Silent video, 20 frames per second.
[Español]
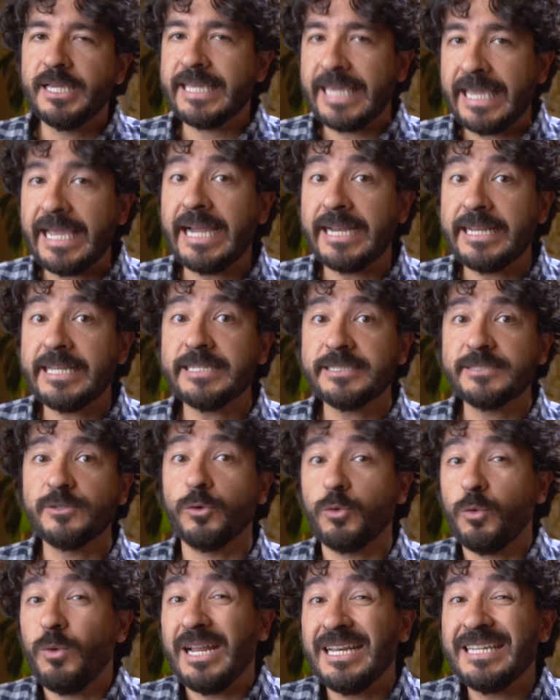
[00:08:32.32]
¿Qué áreas
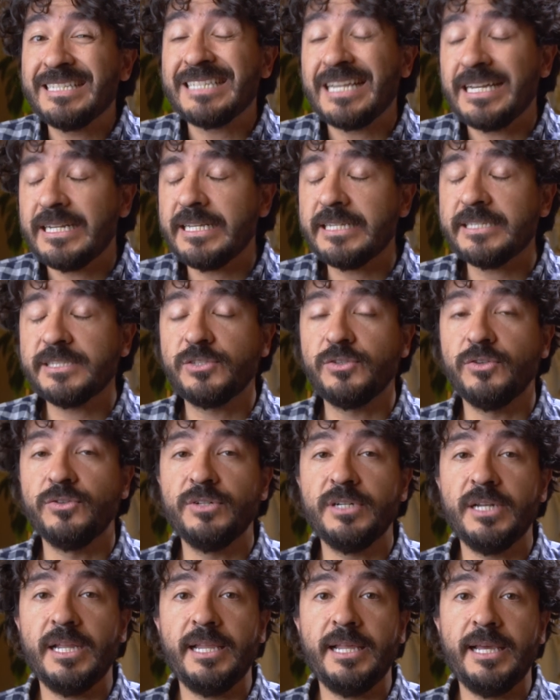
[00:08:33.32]
o cuáles áreas
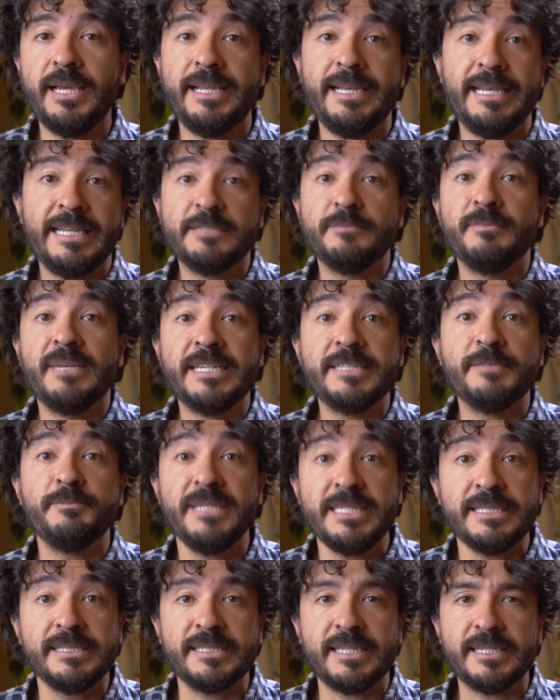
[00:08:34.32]
son eh, las más
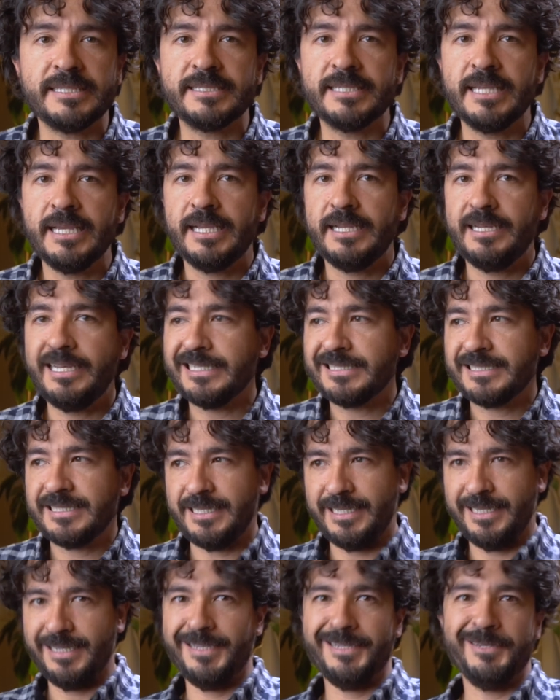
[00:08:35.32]
vistas, las
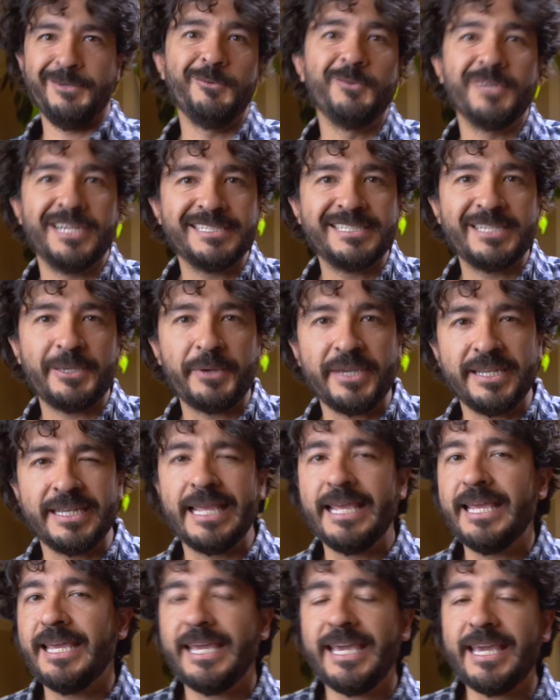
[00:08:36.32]
que nunca se ven?
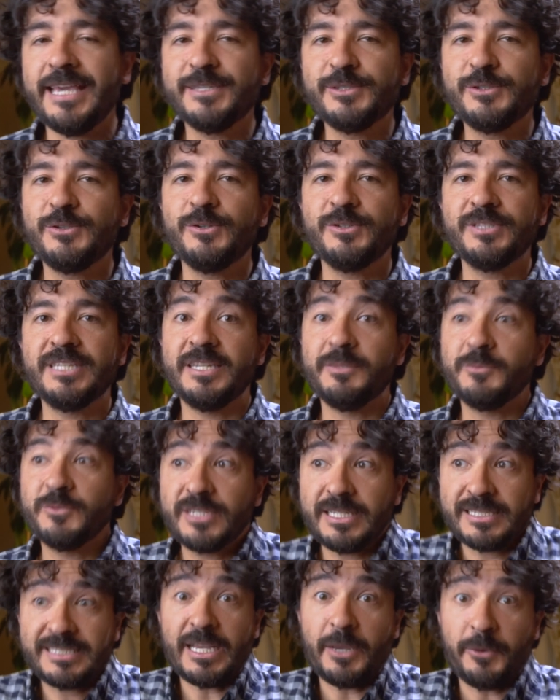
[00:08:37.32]
Esto tenemos
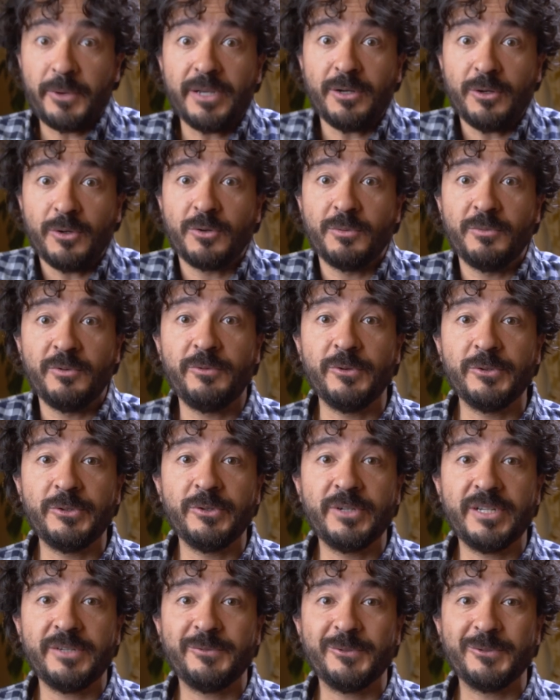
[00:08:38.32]
que saberlo como
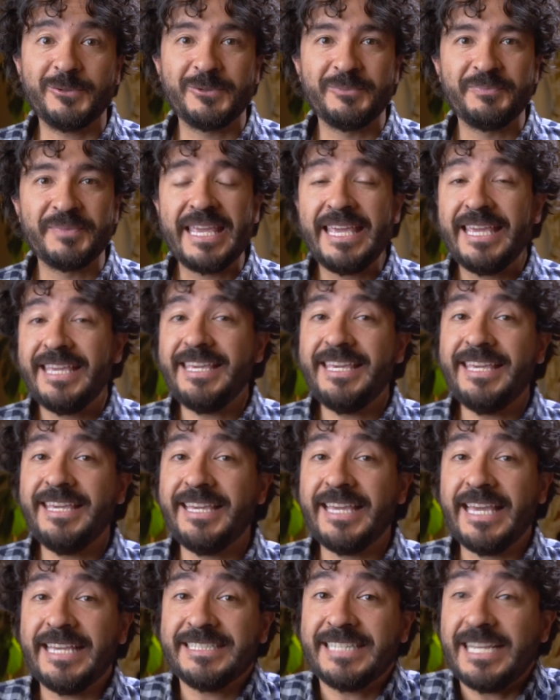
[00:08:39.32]
fotógrafos.
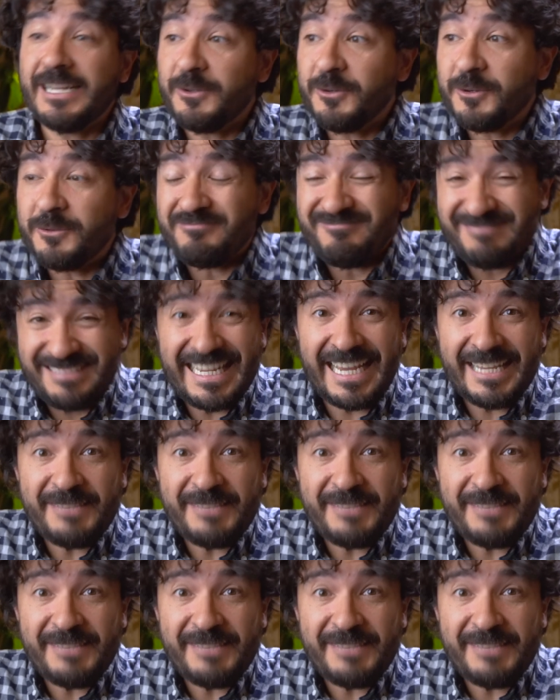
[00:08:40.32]
Y es algo ya